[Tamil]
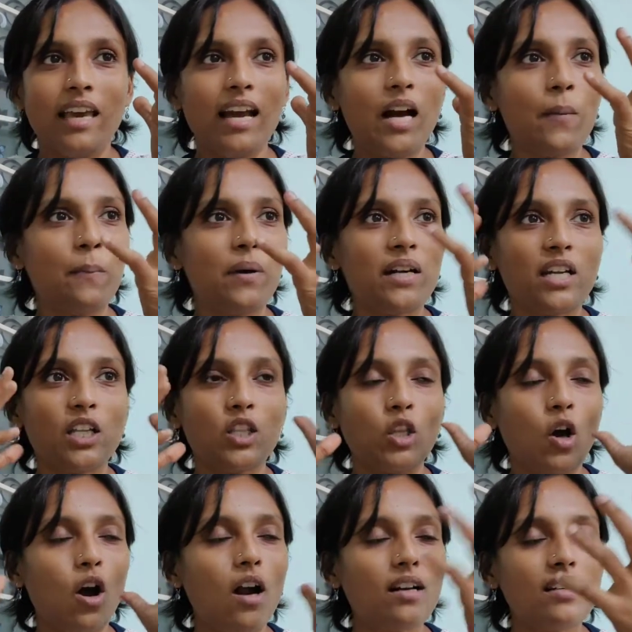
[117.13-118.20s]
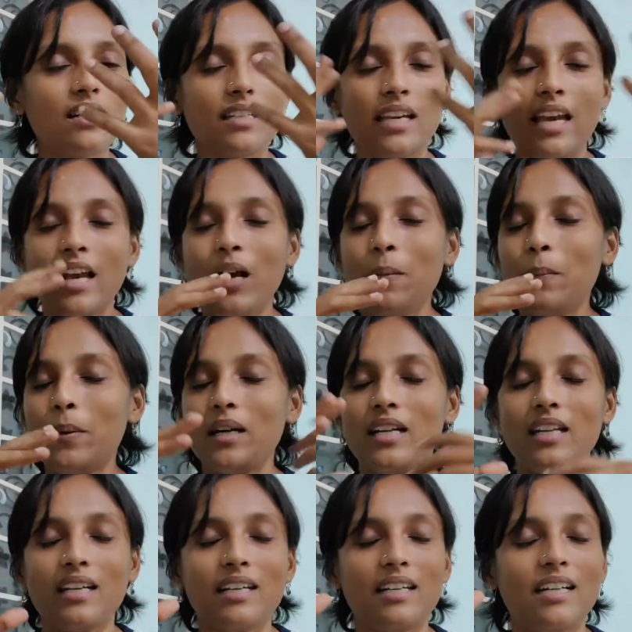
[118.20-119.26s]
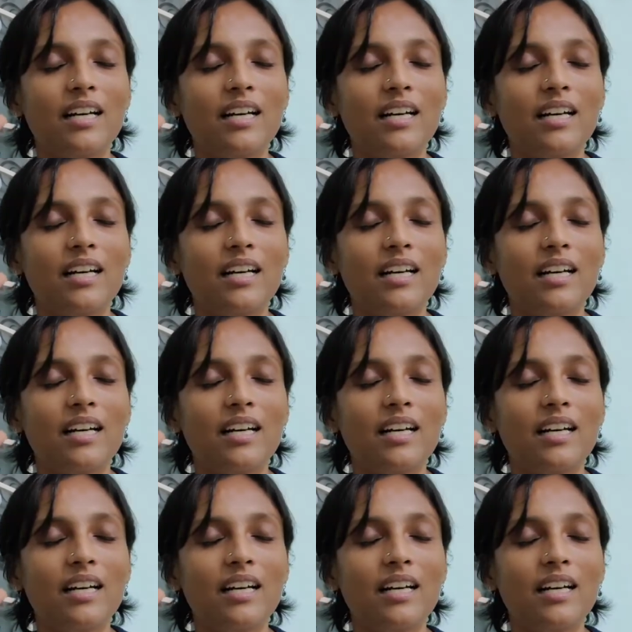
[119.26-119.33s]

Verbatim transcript: ஏகப்பட்ட தாட்டு ஏகப்பட்ட